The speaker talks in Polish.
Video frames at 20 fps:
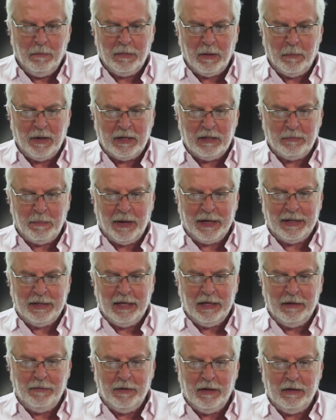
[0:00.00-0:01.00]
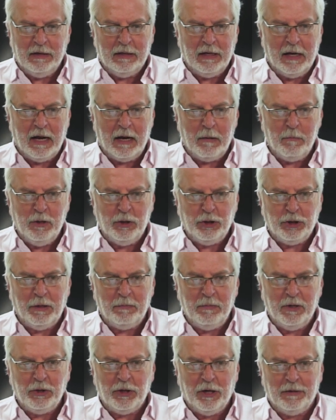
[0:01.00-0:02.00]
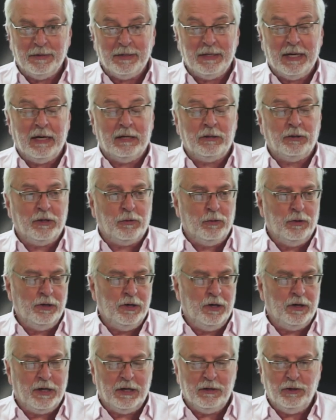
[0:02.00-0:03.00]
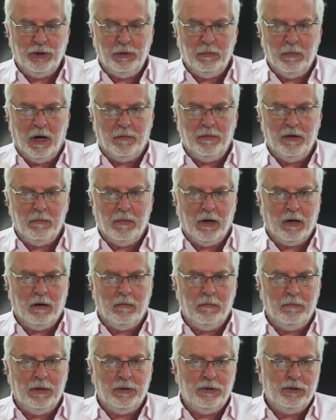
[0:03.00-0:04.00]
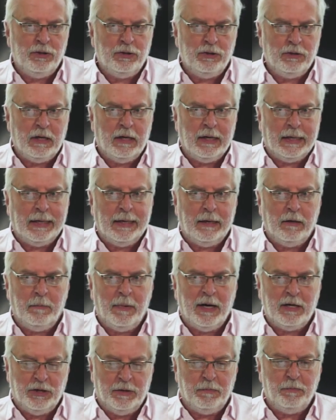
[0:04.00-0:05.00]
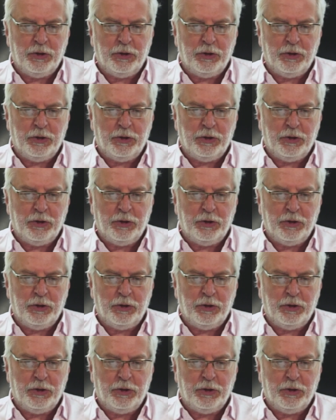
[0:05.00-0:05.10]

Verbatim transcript: te perspektywy na najbliższe miesiące, a szczególnie okres zimowy, mogą być takie no, bardziej